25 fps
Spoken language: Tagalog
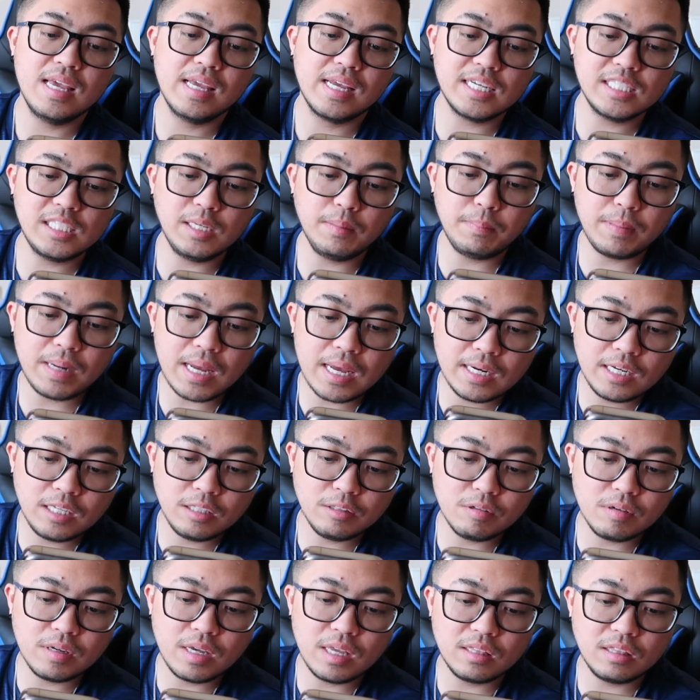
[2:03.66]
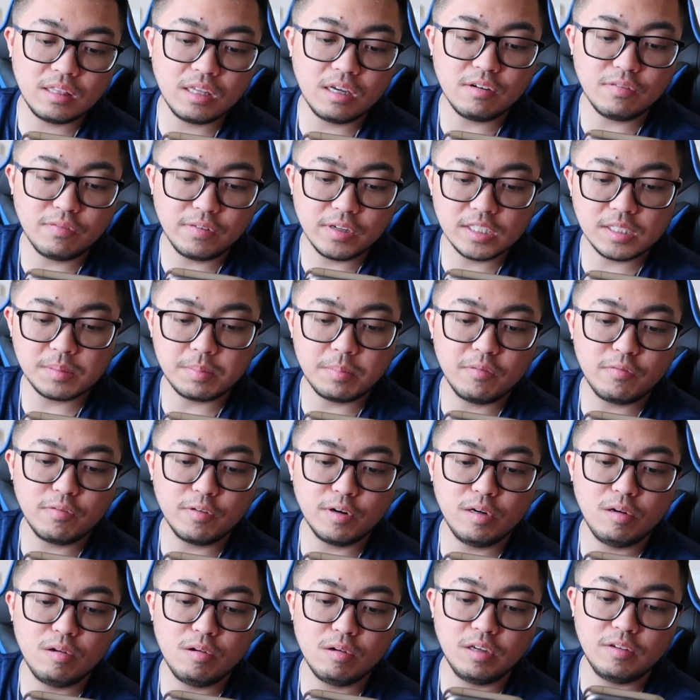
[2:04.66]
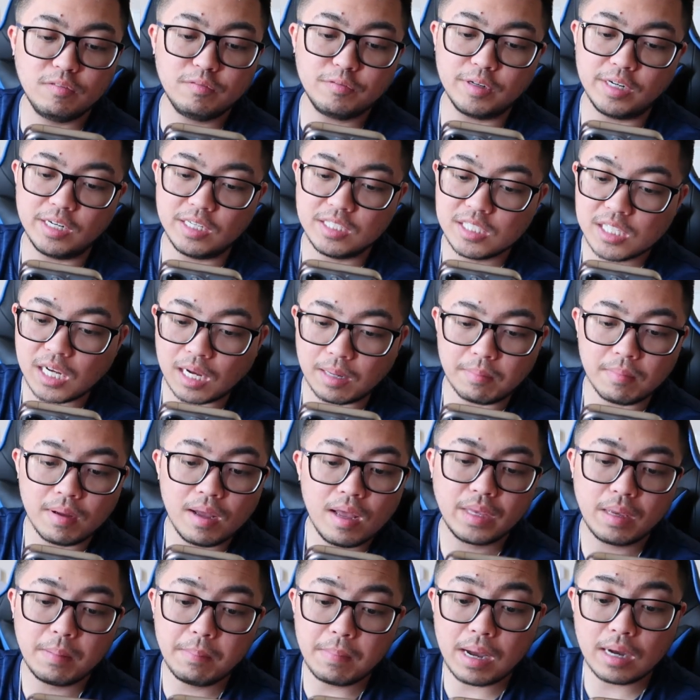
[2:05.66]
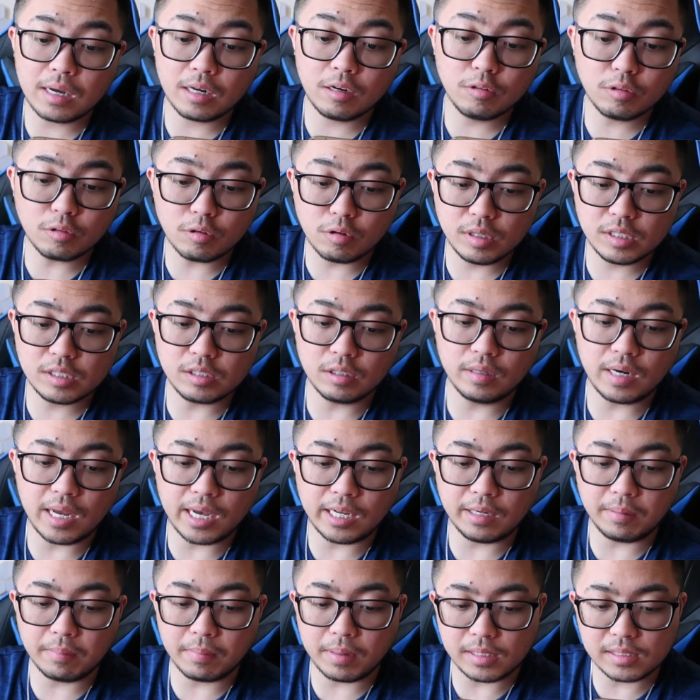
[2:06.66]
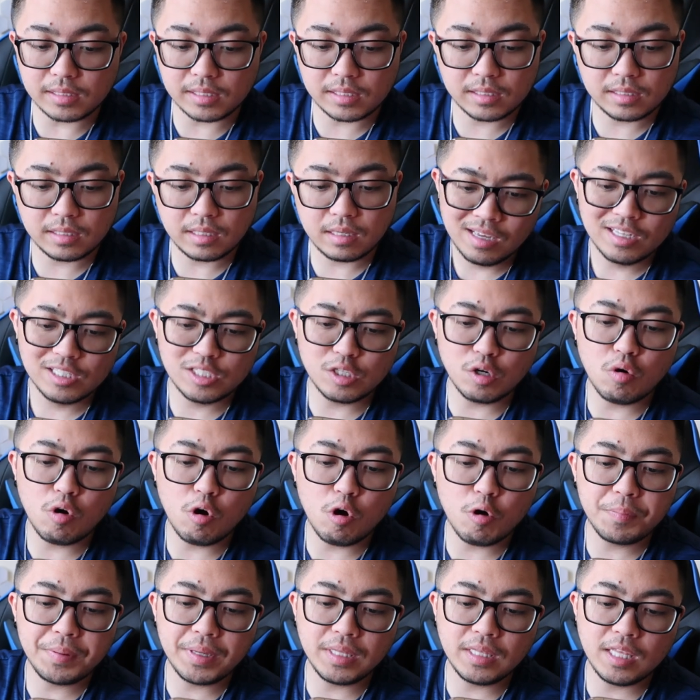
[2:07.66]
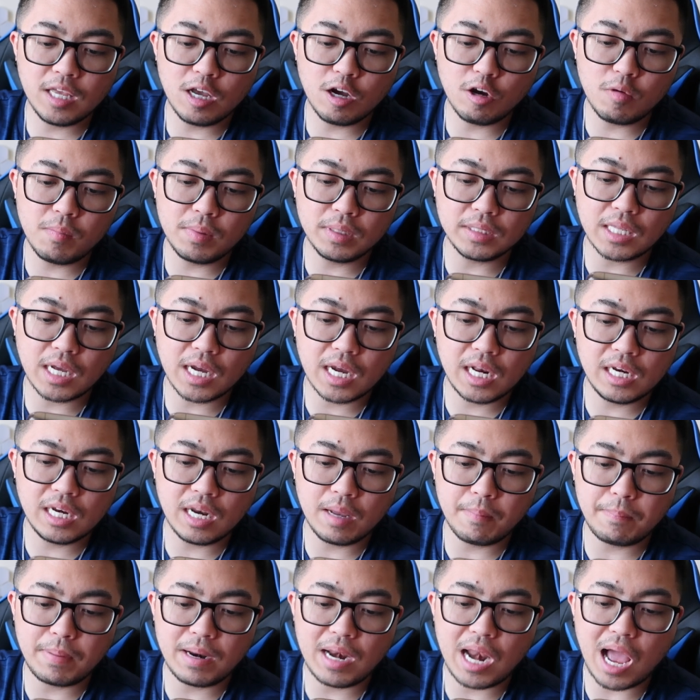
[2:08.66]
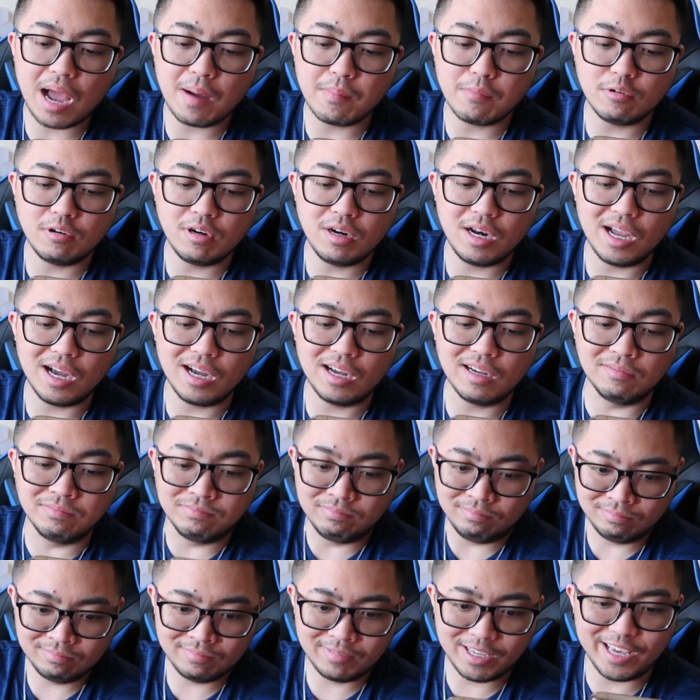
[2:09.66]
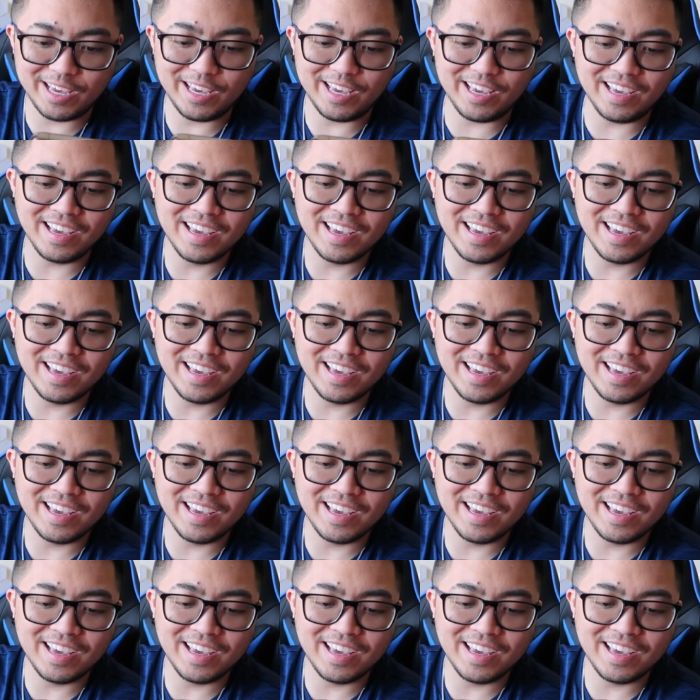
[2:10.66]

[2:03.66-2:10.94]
Kasi planning to get there first before looking for a job. Background ko is on animals. So hope hindi ako matagal na palamon lang. Okay.